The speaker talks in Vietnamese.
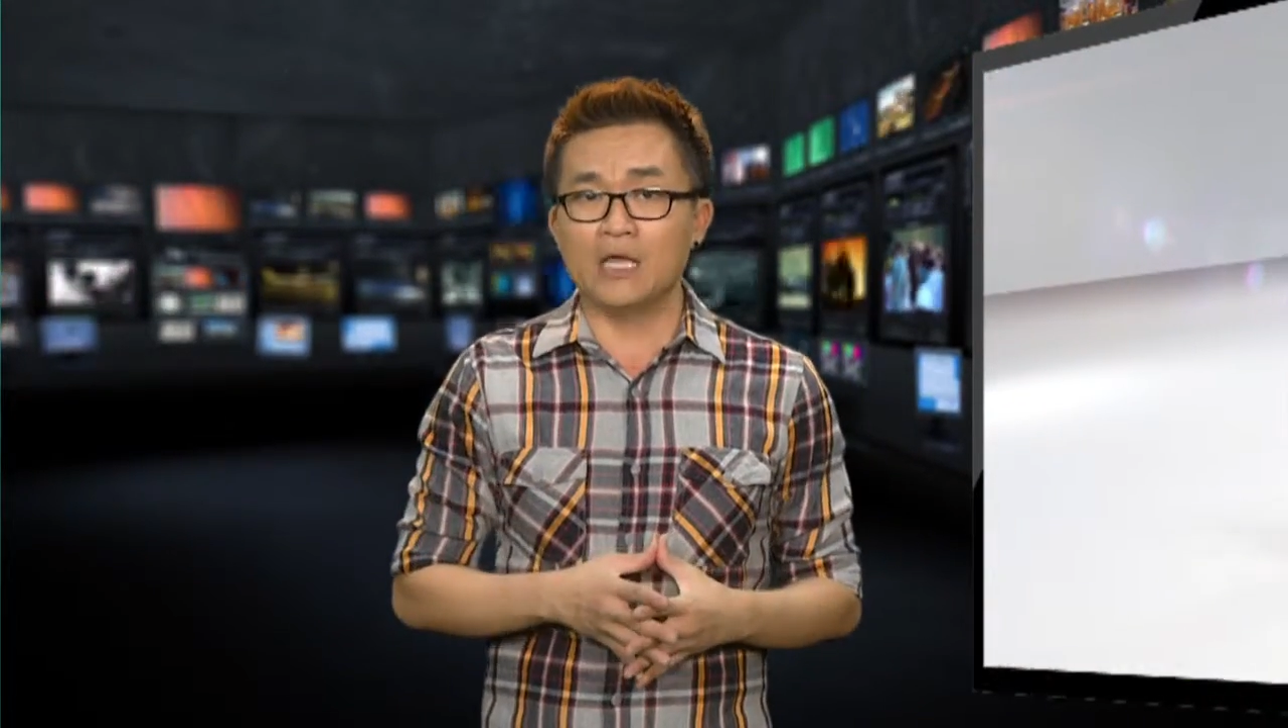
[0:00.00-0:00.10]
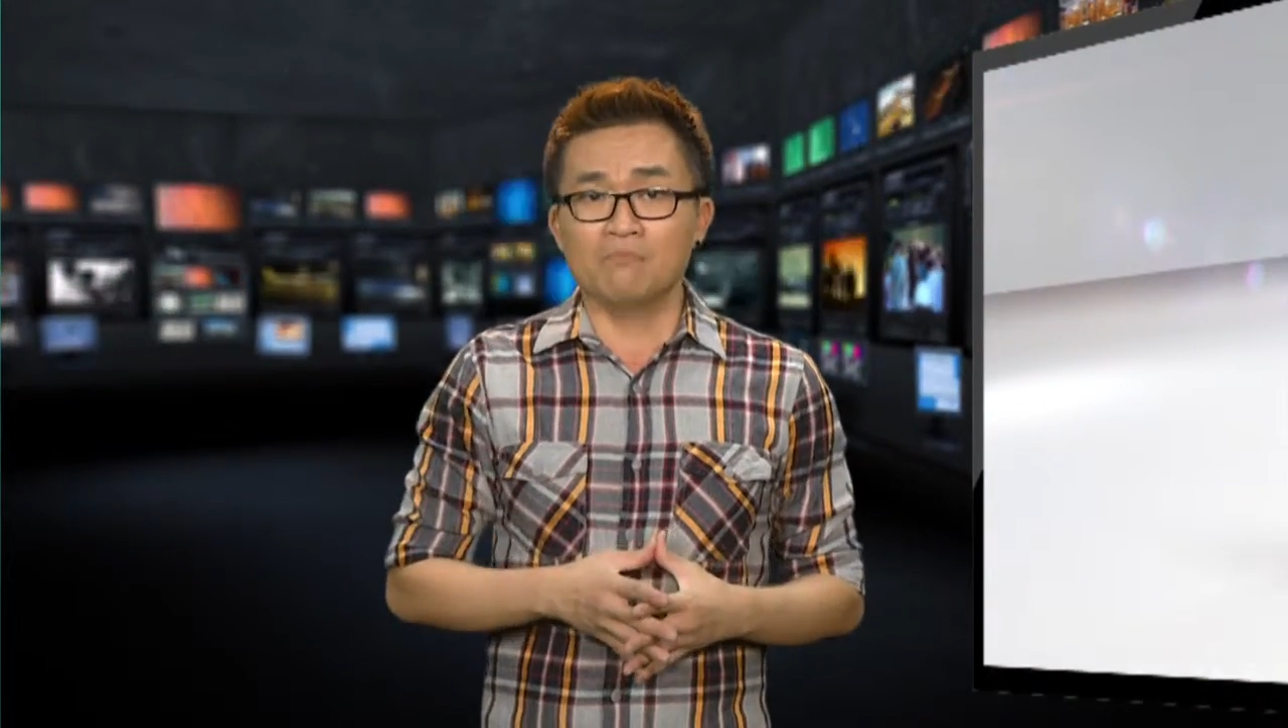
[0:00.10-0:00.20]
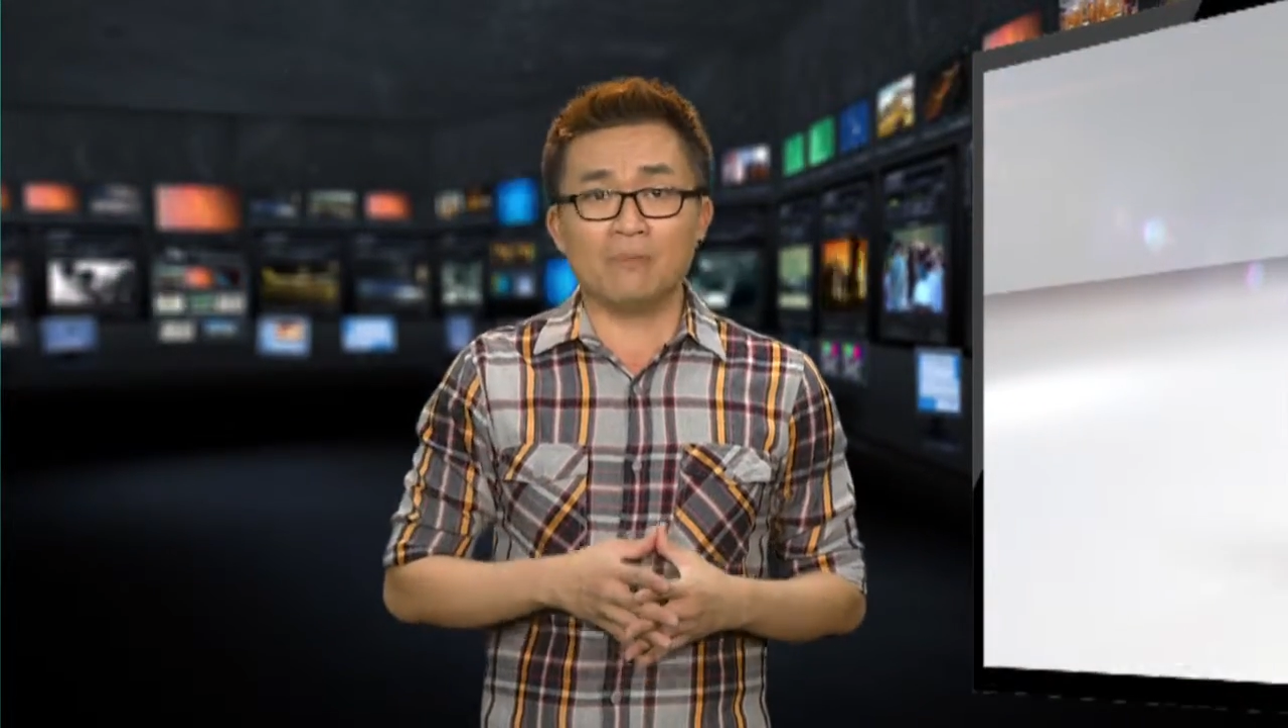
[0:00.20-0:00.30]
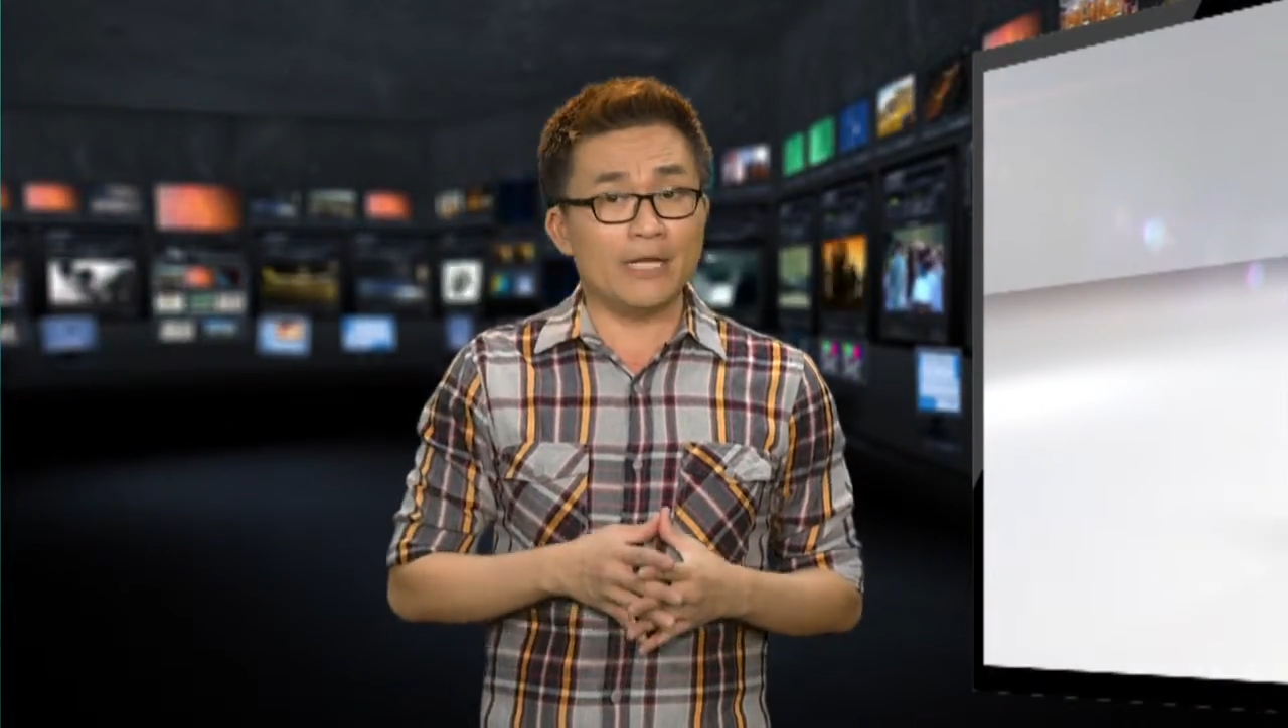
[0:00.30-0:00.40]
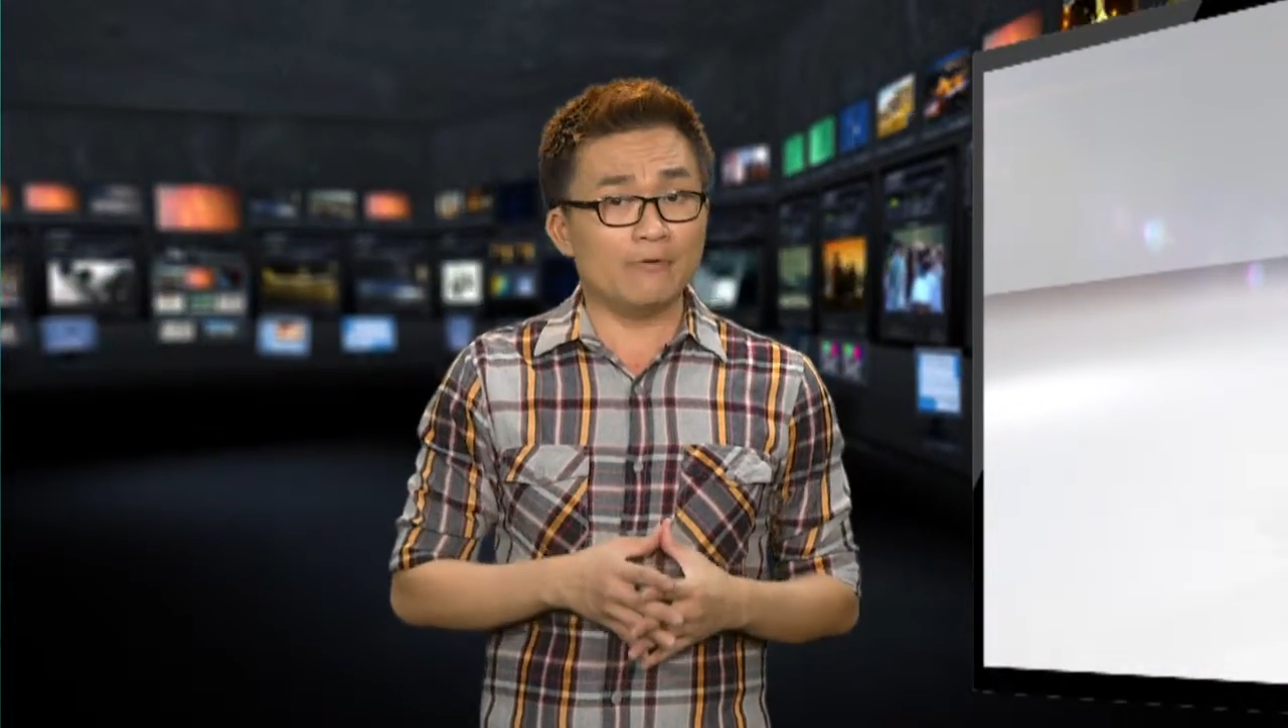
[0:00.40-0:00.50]

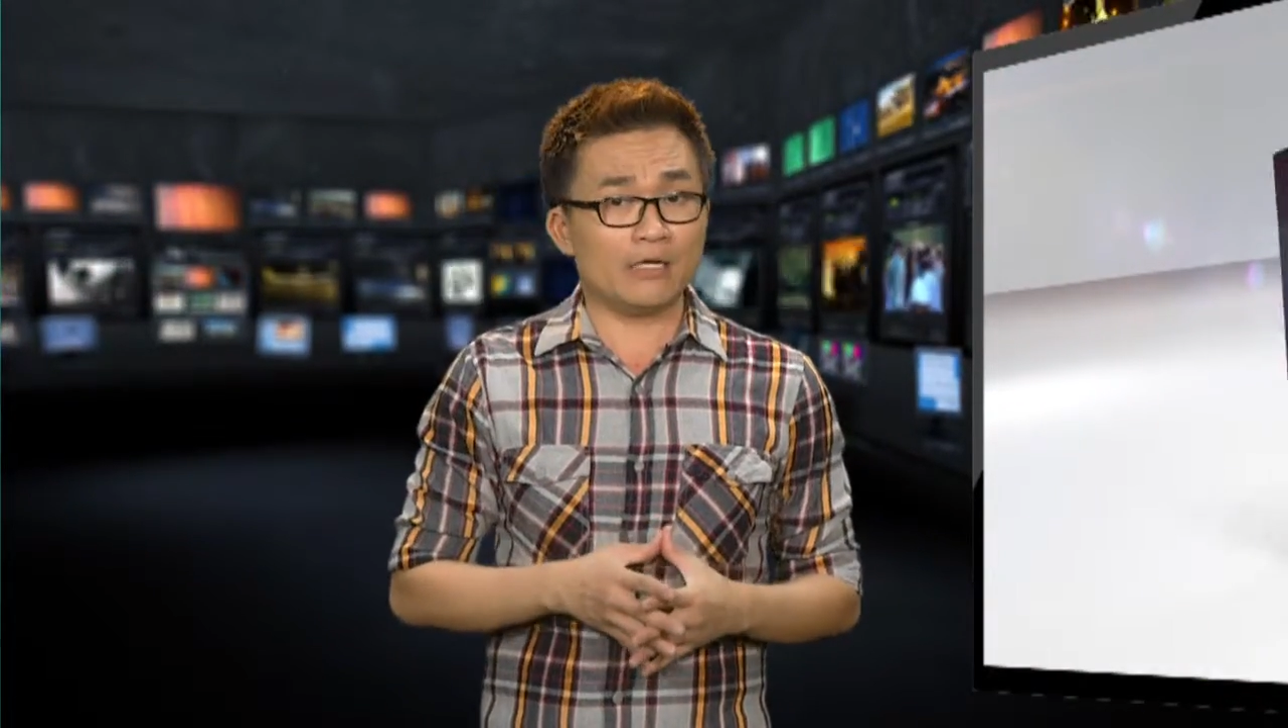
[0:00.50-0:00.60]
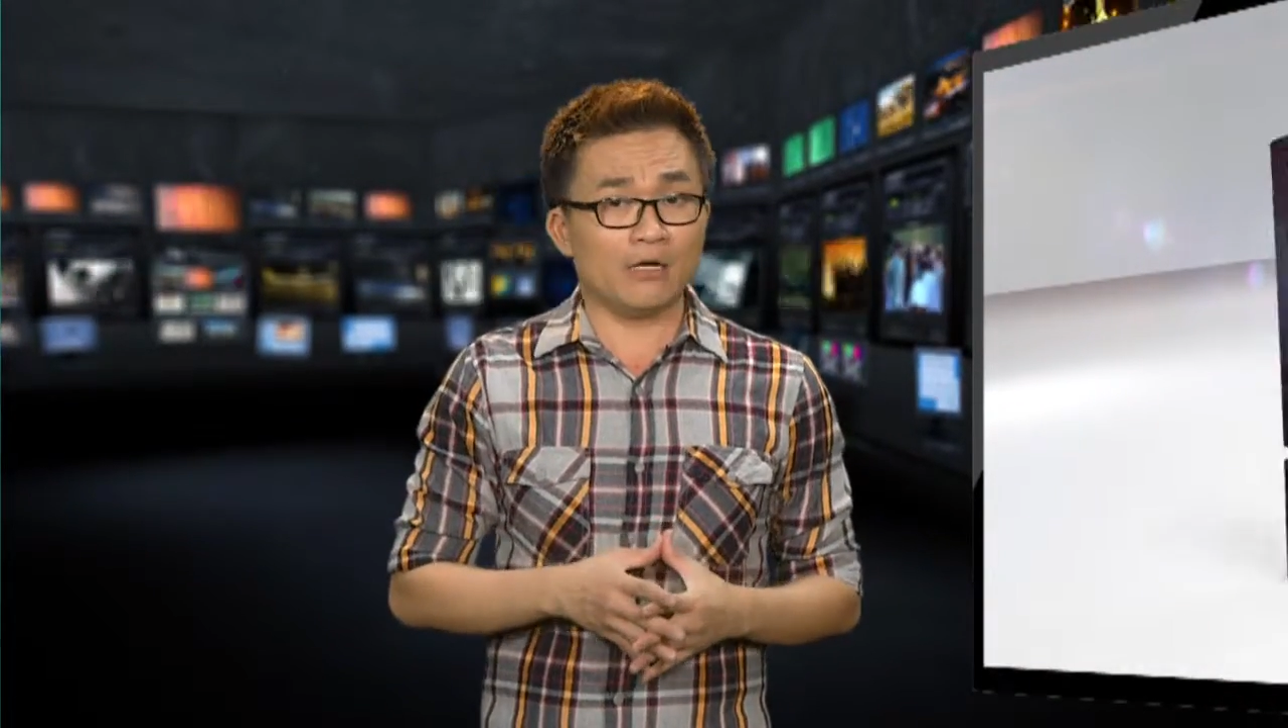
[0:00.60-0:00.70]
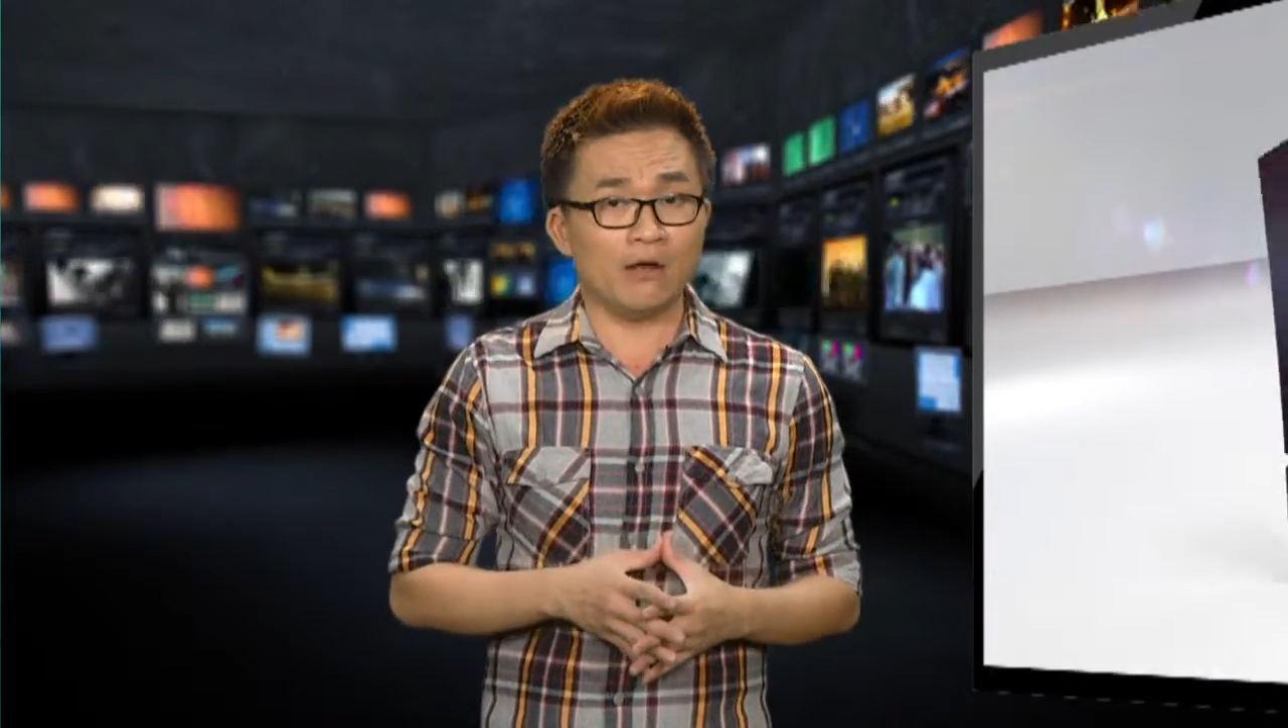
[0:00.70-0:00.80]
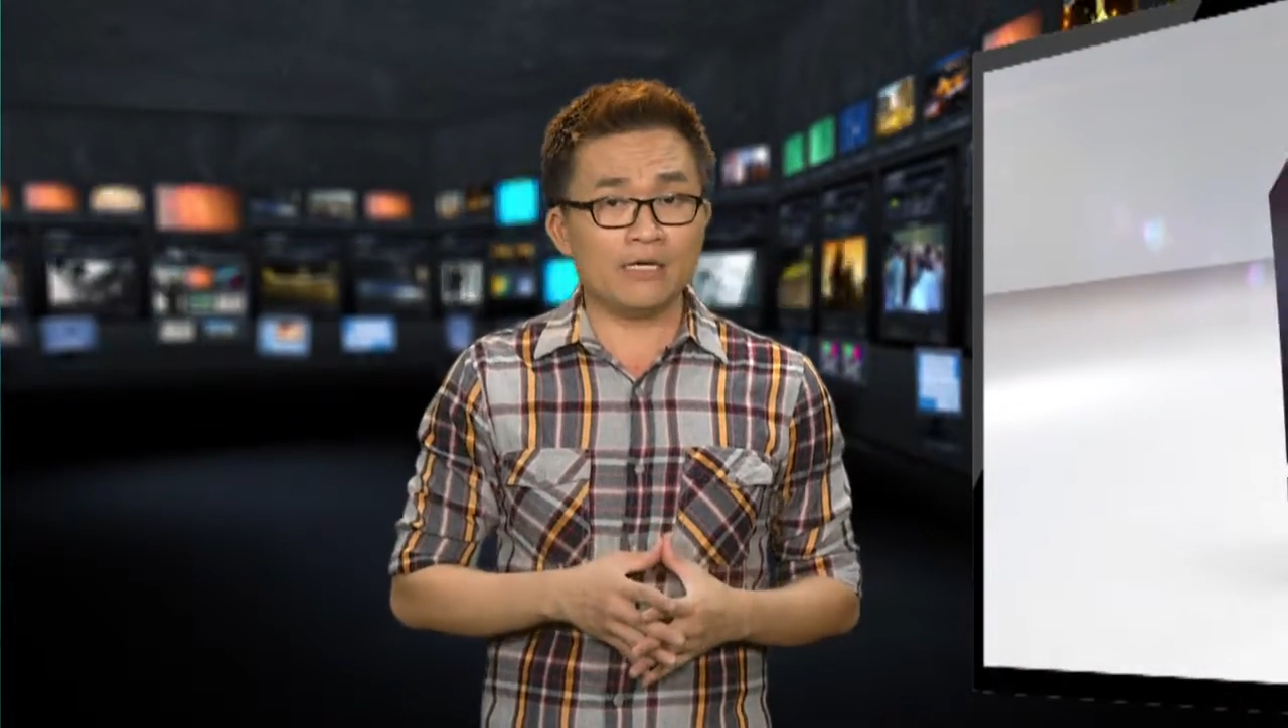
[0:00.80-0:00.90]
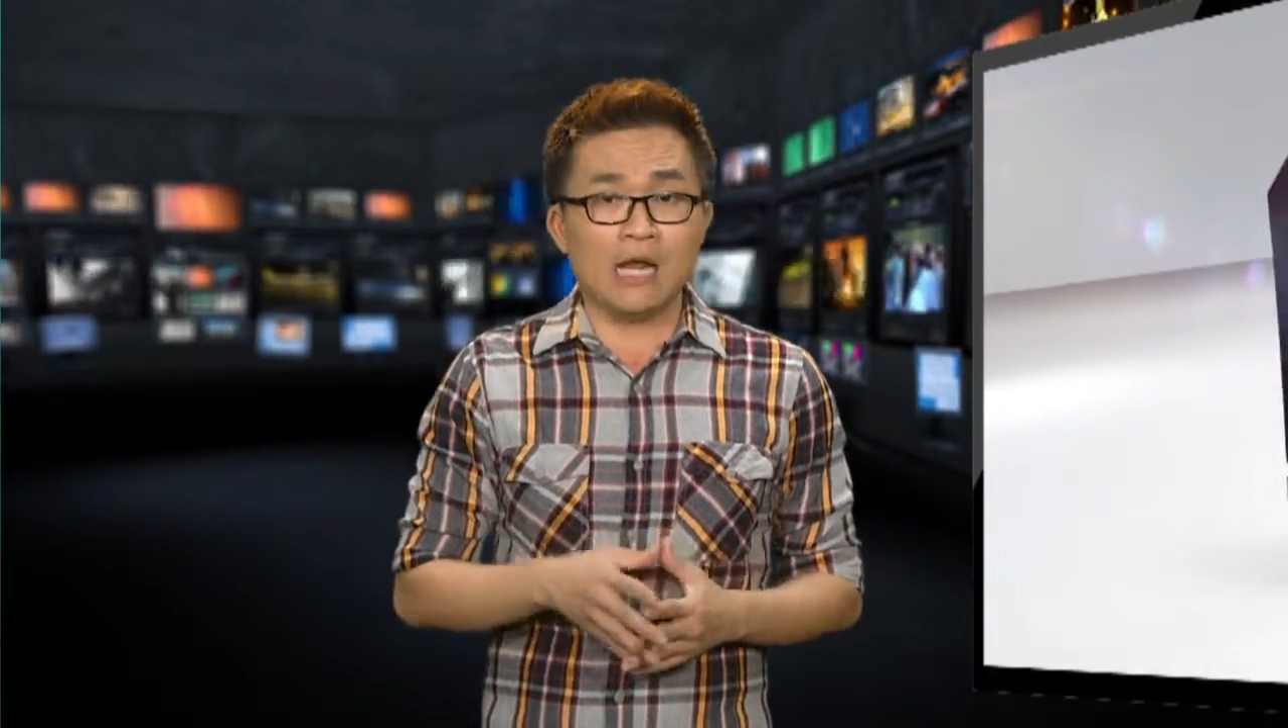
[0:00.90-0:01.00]
mà điều đáng
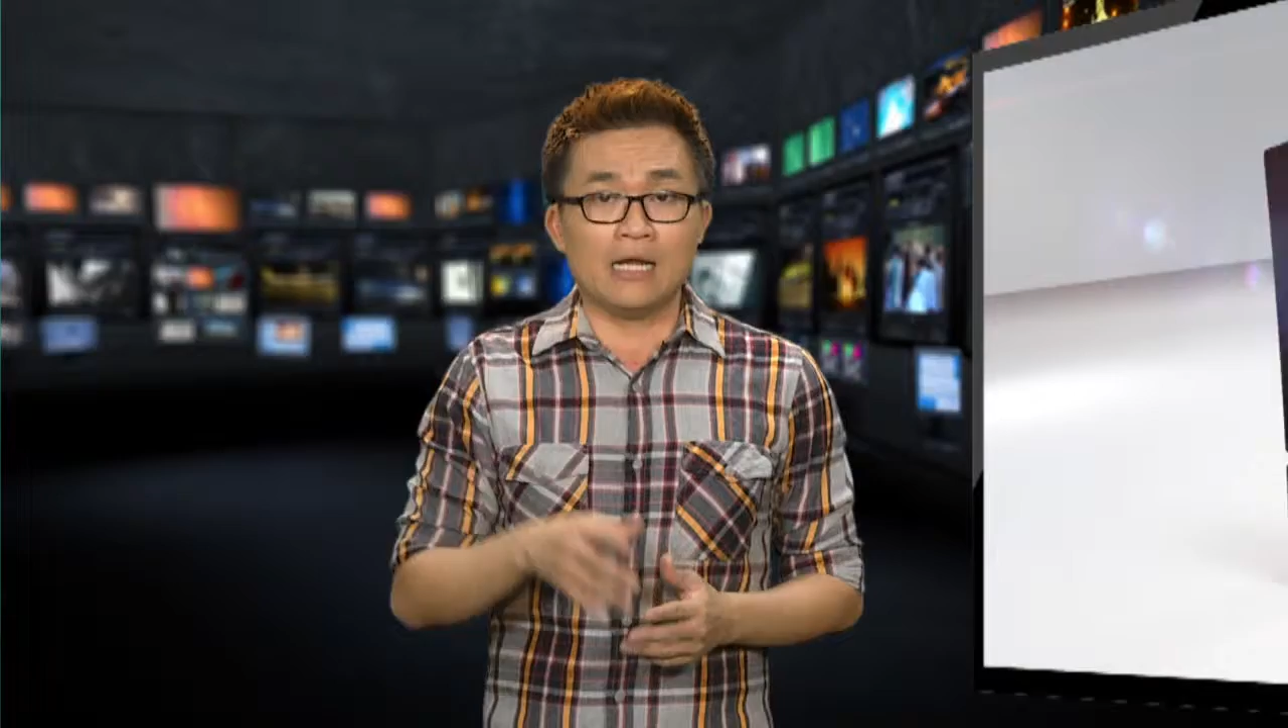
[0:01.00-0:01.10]
nói